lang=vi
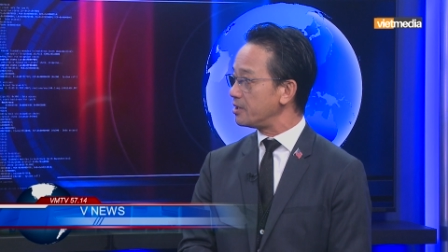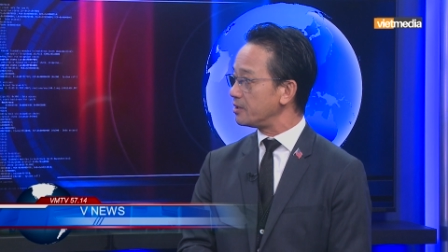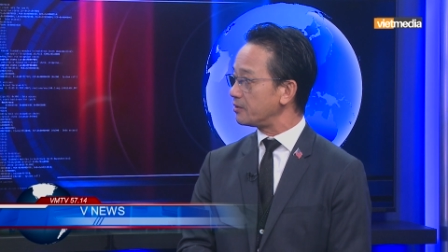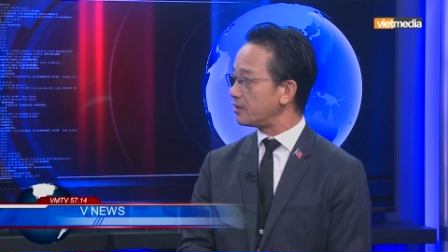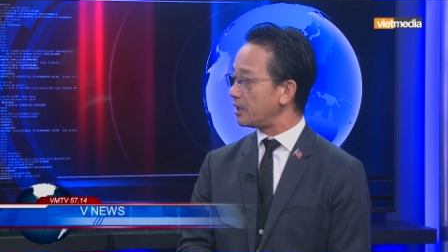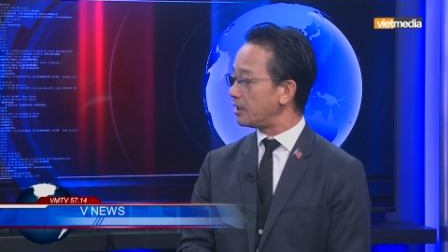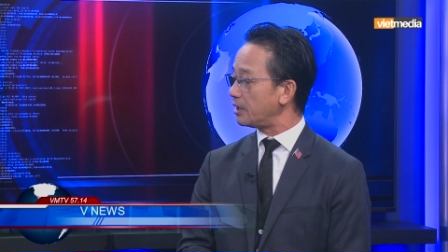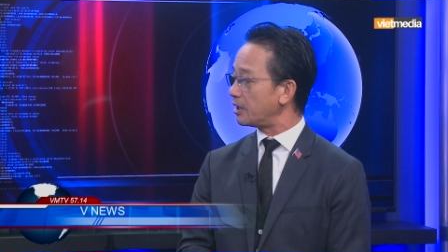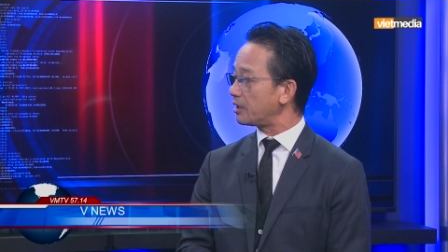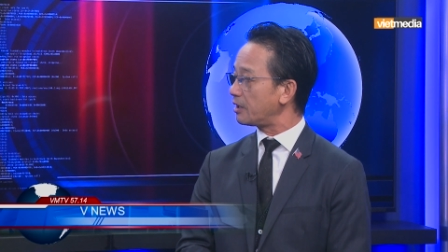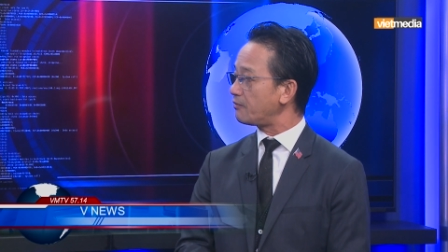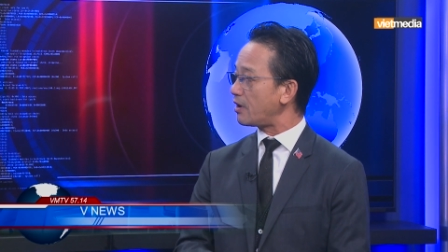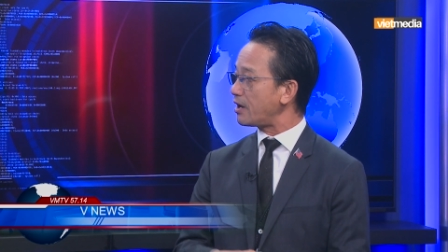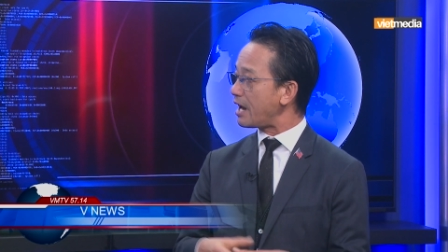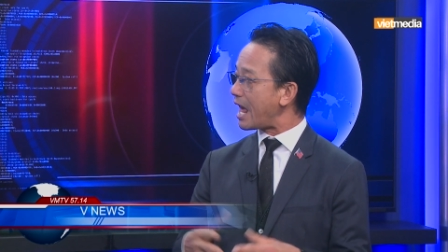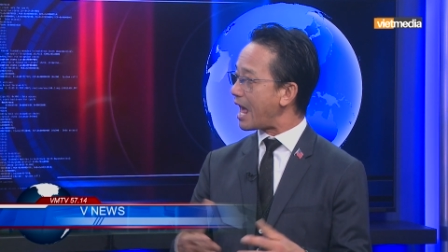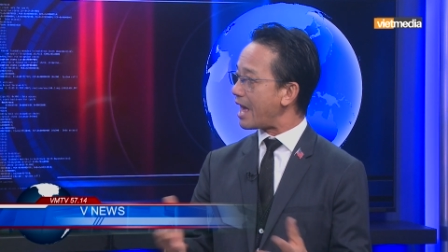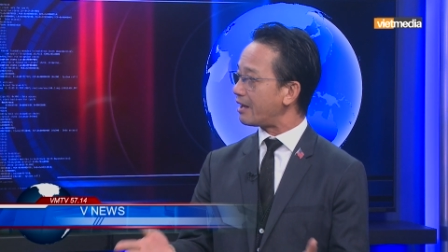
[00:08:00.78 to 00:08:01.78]
thì cái
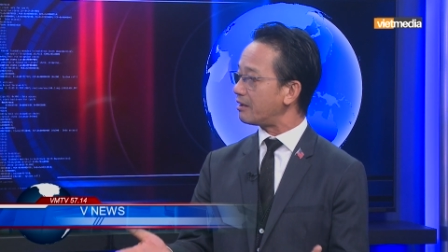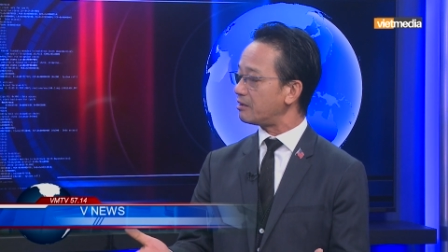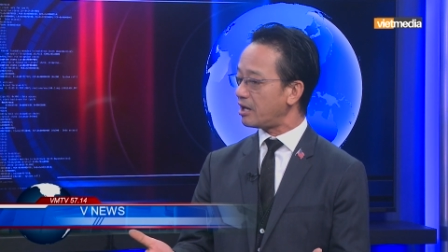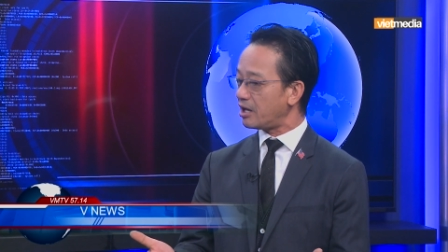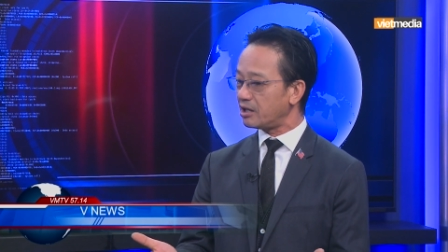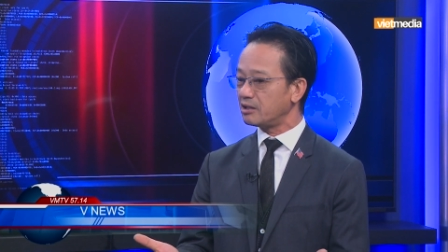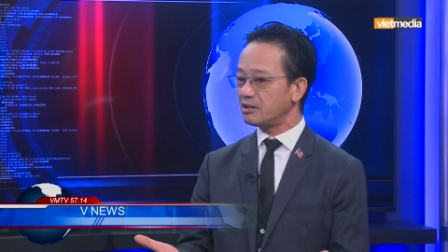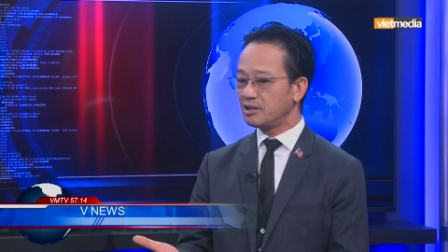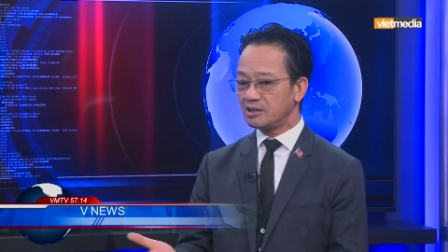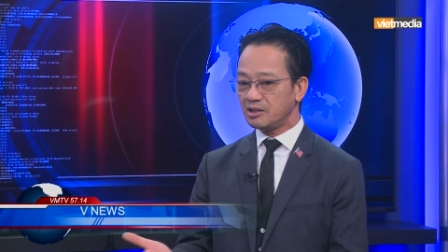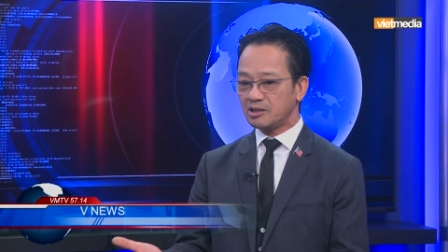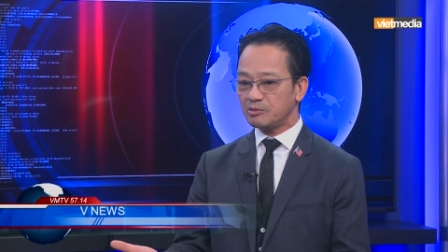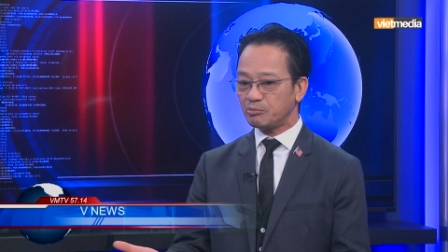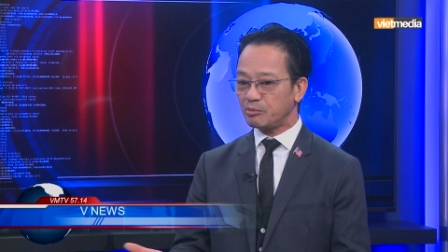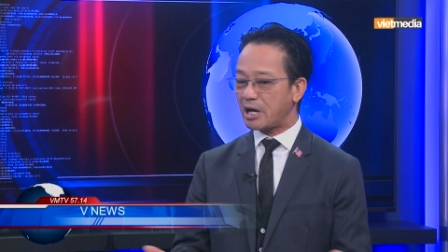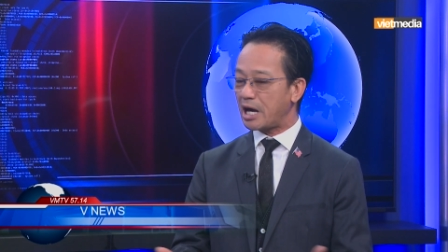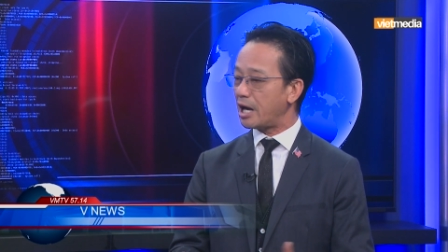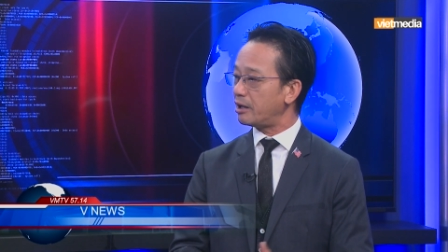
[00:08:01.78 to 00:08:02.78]
vấn nạn à,
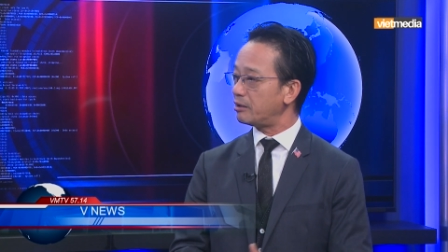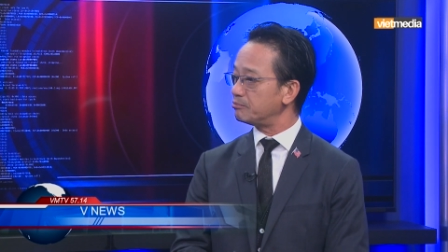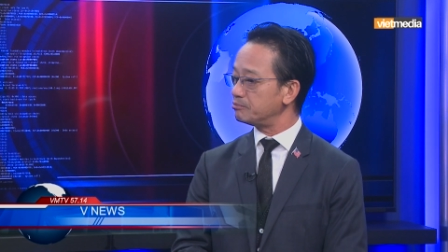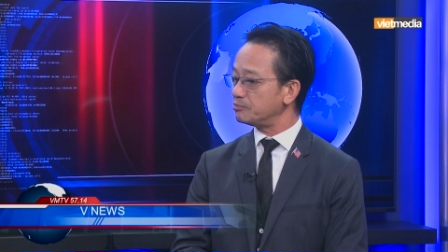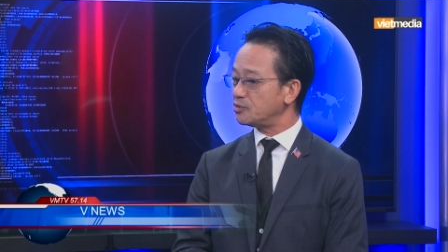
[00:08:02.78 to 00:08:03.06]
mà